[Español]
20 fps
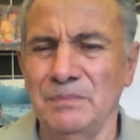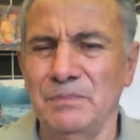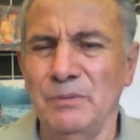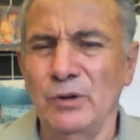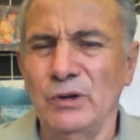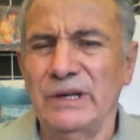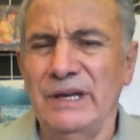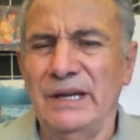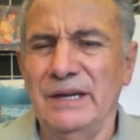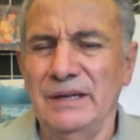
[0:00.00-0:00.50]

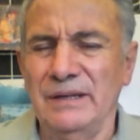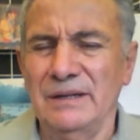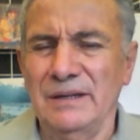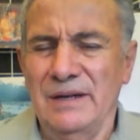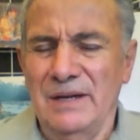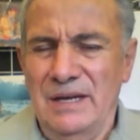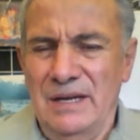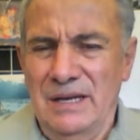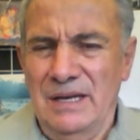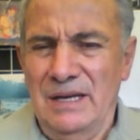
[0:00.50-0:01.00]
Porque
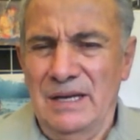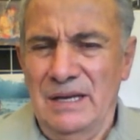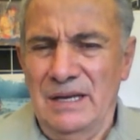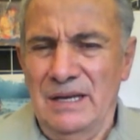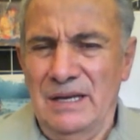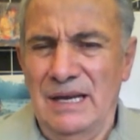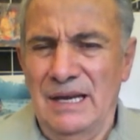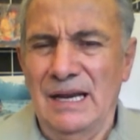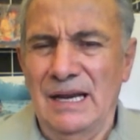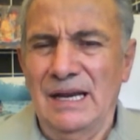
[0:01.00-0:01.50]

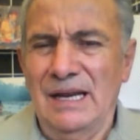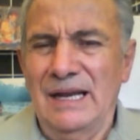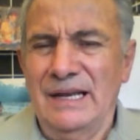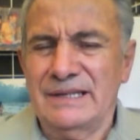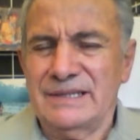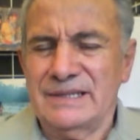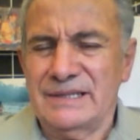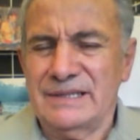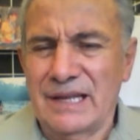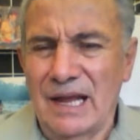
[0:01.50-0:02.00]
el
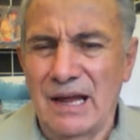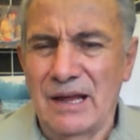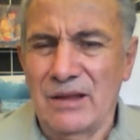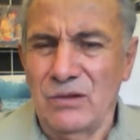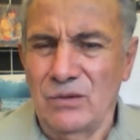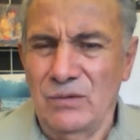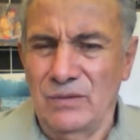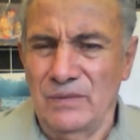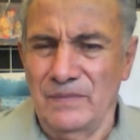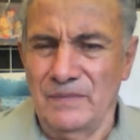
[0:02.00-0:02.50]

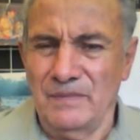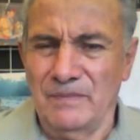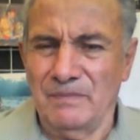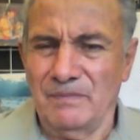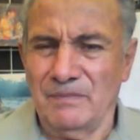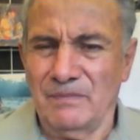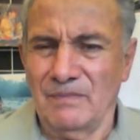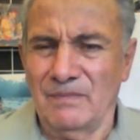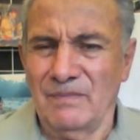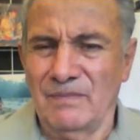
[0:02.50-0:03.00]
Estado
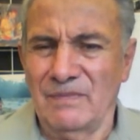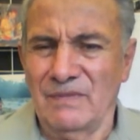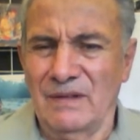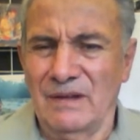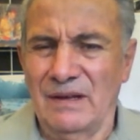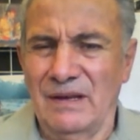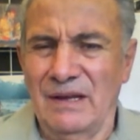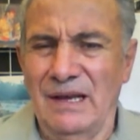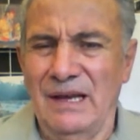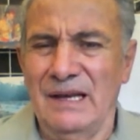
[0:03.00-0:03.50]

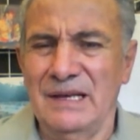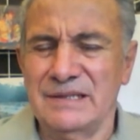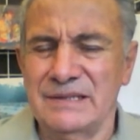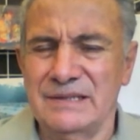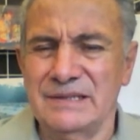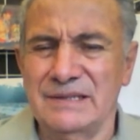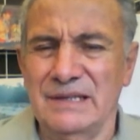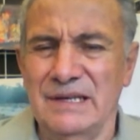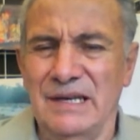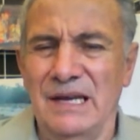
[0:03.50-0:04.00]

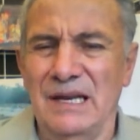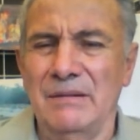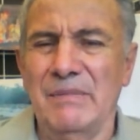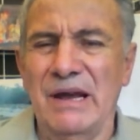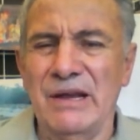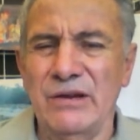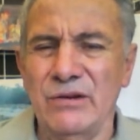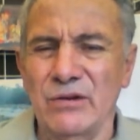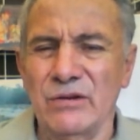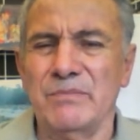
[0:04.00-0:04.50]
es el
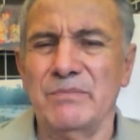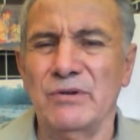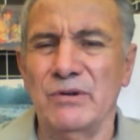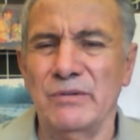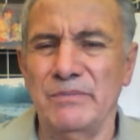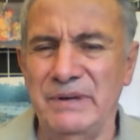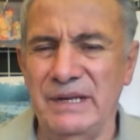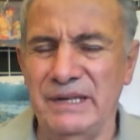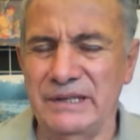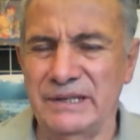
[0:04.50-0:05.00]
mayor
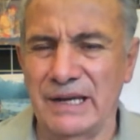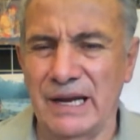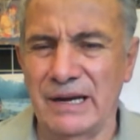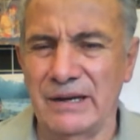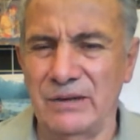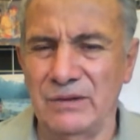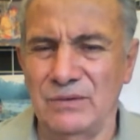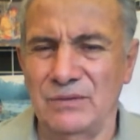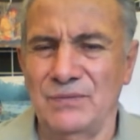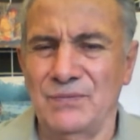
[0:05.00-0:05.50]

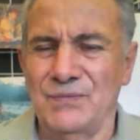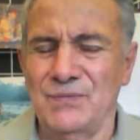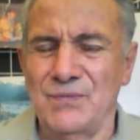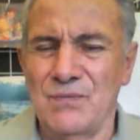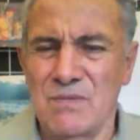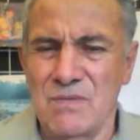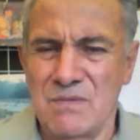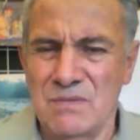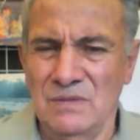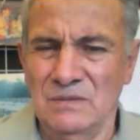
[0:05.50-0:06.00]
propietario
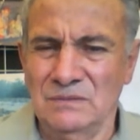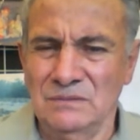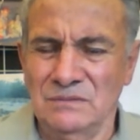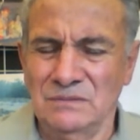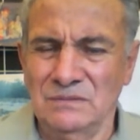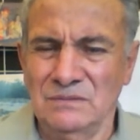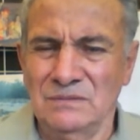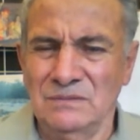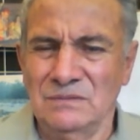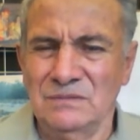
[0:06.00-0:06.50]

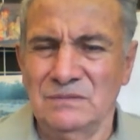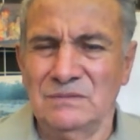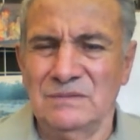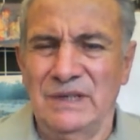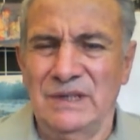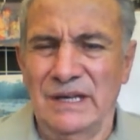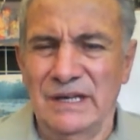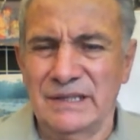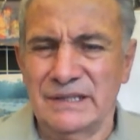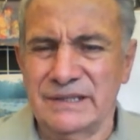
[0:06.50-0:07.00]

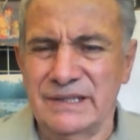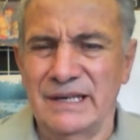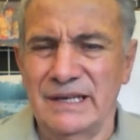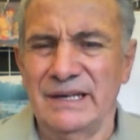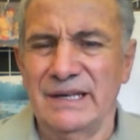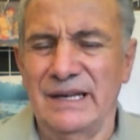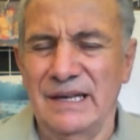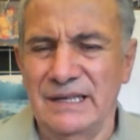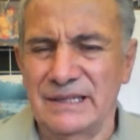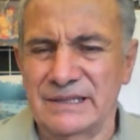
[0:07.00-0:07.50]
y al
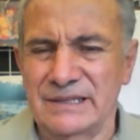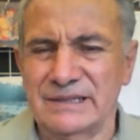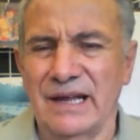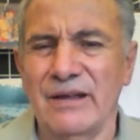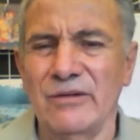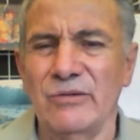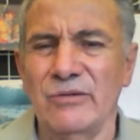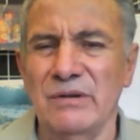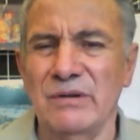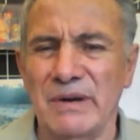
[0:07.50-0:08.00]
ser el
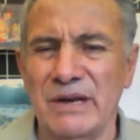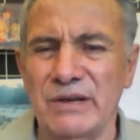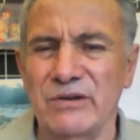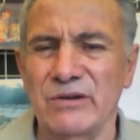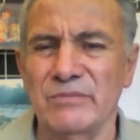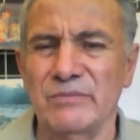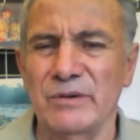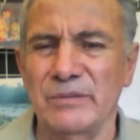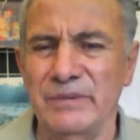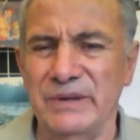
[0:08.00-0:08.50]
Estado el
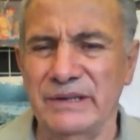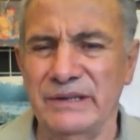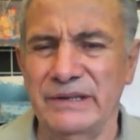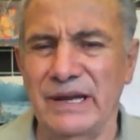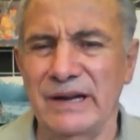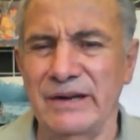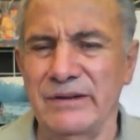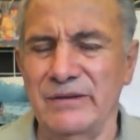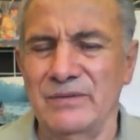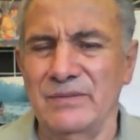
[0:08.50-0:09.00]
mayor
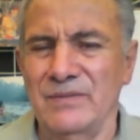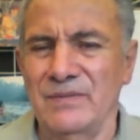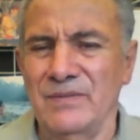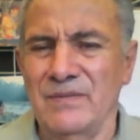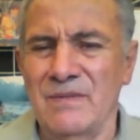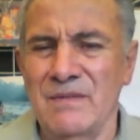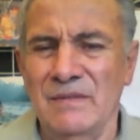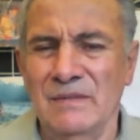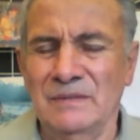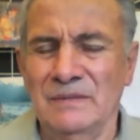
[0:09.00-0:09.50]
propietario,
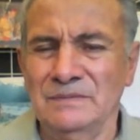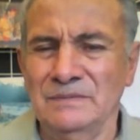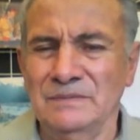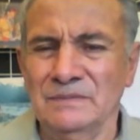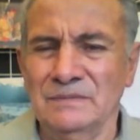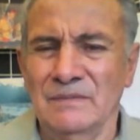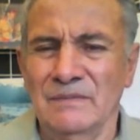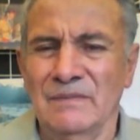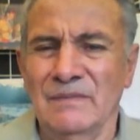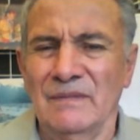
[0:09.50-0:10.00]

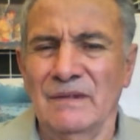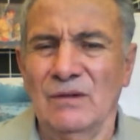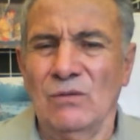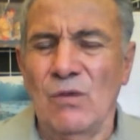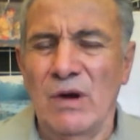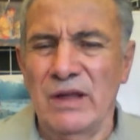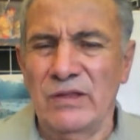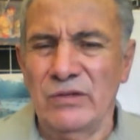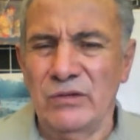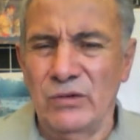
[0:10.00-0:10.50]

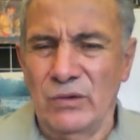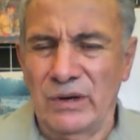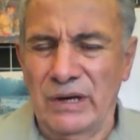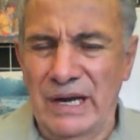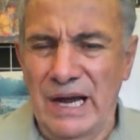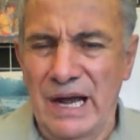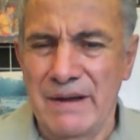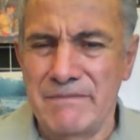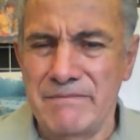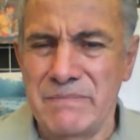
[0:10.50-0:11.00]
cuando
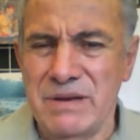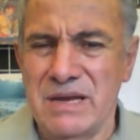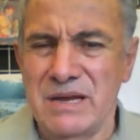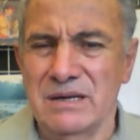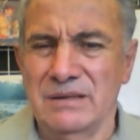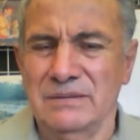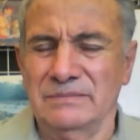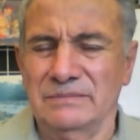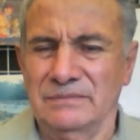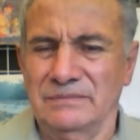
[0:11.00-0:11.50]

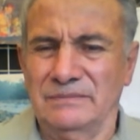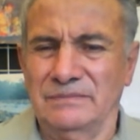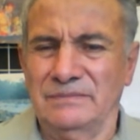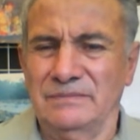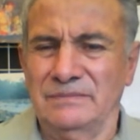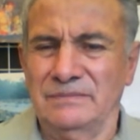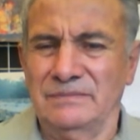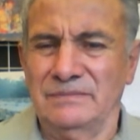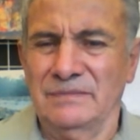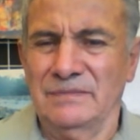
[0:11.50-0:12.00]
cambia
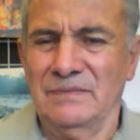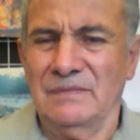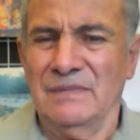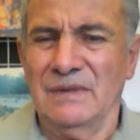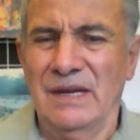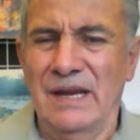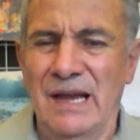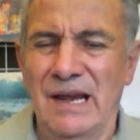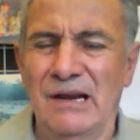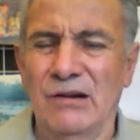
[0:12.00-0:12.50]

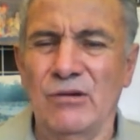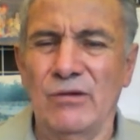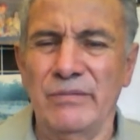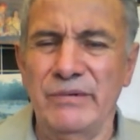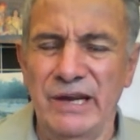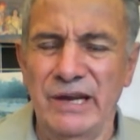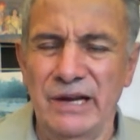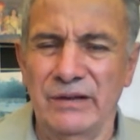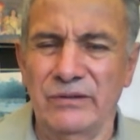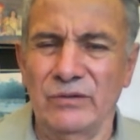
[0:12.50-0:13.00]
el
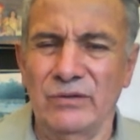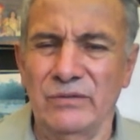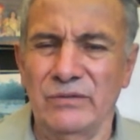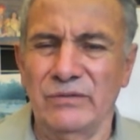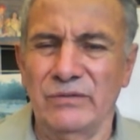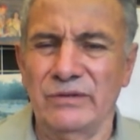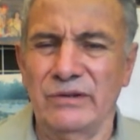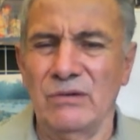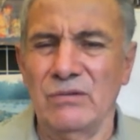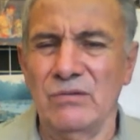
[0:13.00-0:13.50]
gobierno
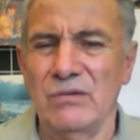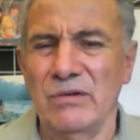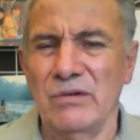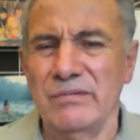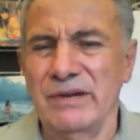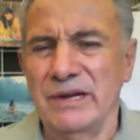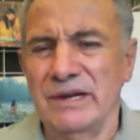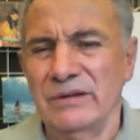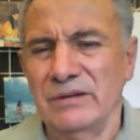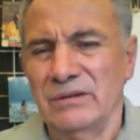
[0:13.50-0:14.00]
de un
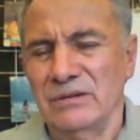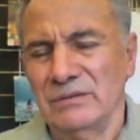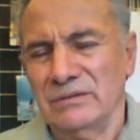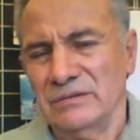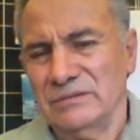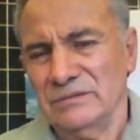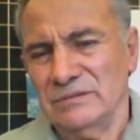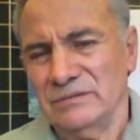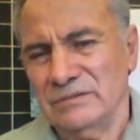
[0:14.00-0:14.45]
gobierno